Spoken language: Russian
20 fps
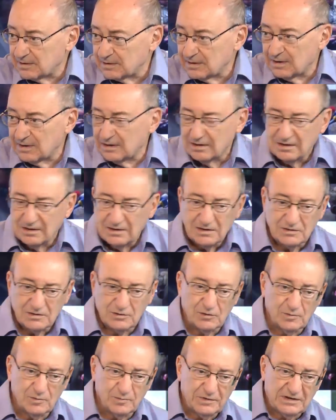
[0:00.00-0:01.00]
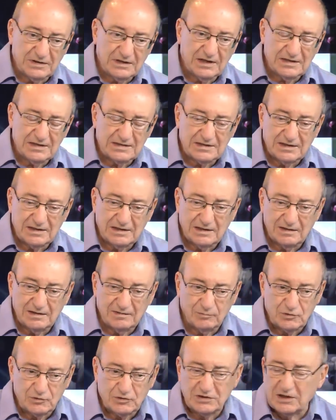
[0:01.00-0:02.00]
да, что он пытается
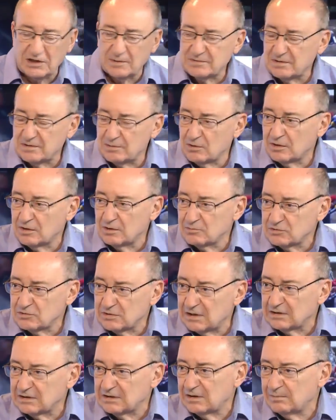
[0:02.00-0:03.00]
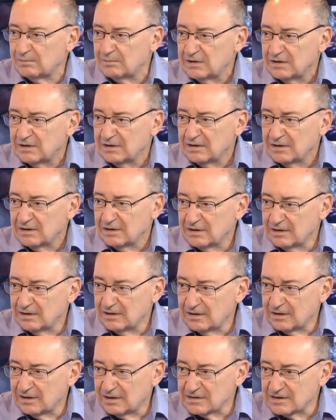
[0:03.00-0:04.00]
в ущерб Соединенным Штатам
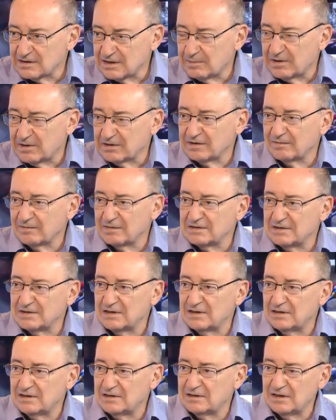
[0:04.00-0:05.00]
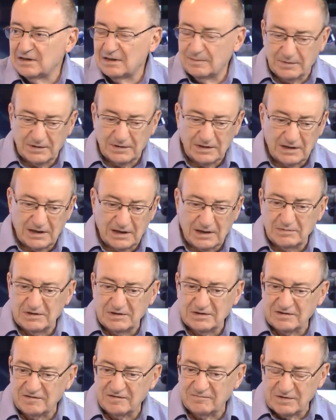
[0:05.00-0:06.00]
э, разрабатывать те или иные
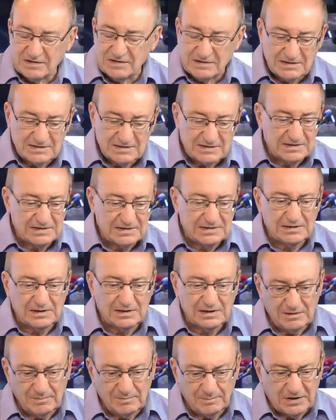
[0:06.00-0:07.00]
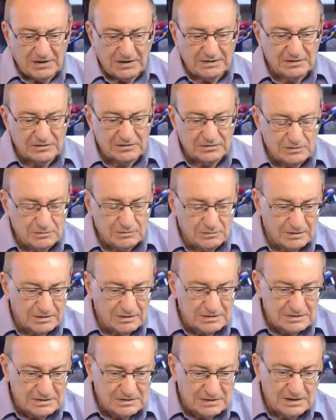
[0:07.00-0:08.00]
программы совместно с Россией, по отношению к
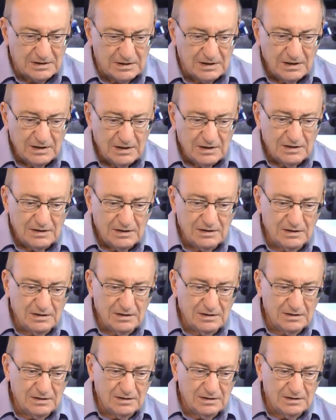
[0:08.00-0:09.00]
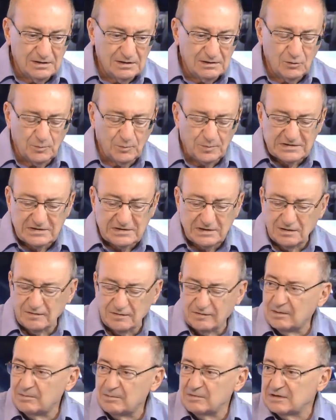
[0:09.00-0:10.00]
России, и до последнего
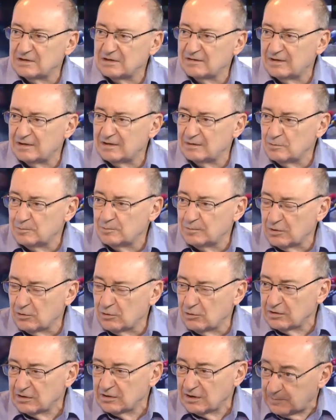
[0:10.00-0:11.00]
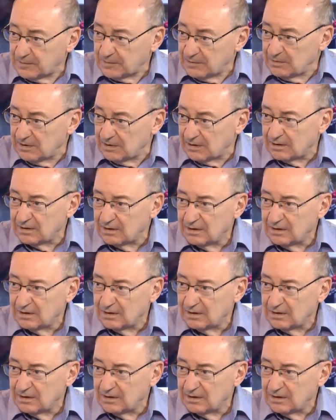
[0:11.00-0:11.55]
времени давали ему покой. Например,